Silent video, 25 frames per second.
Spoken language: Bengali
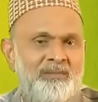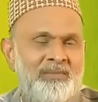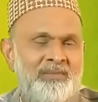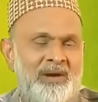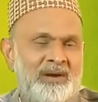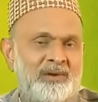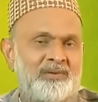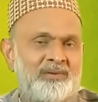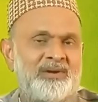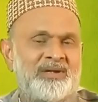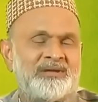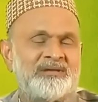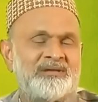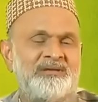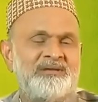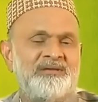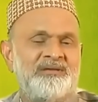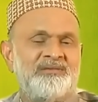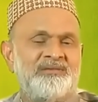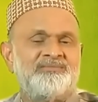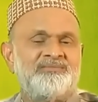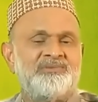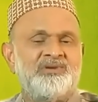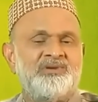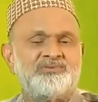ভালো রাখে
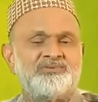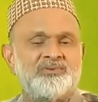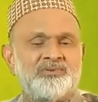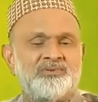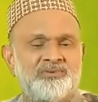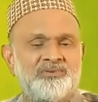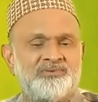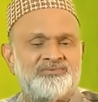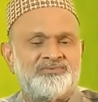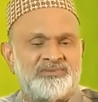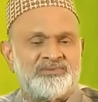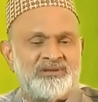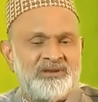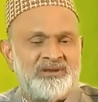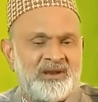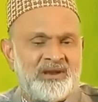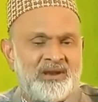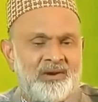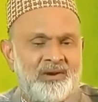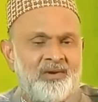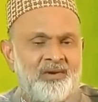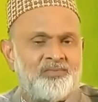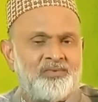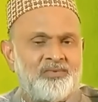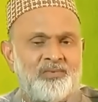যে সকল
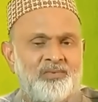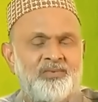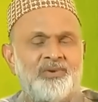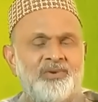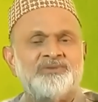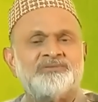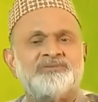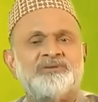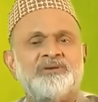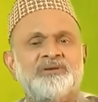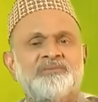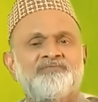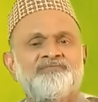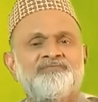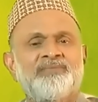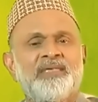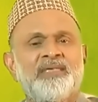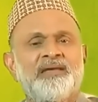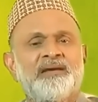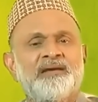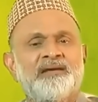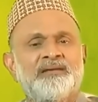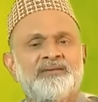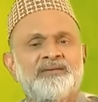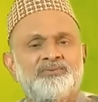ছেলেরা অল্প বয়সে
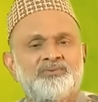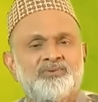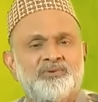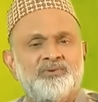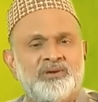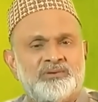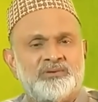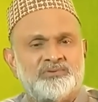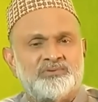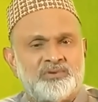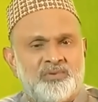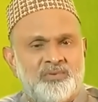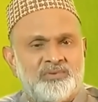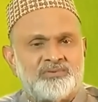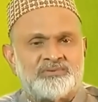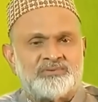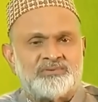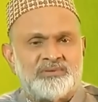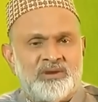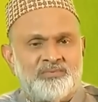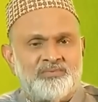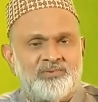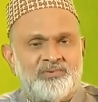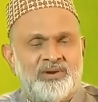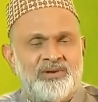চোখের
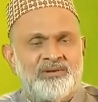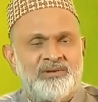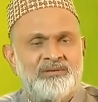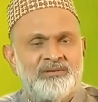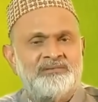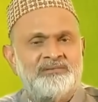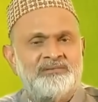সমস্যায় ভোগেন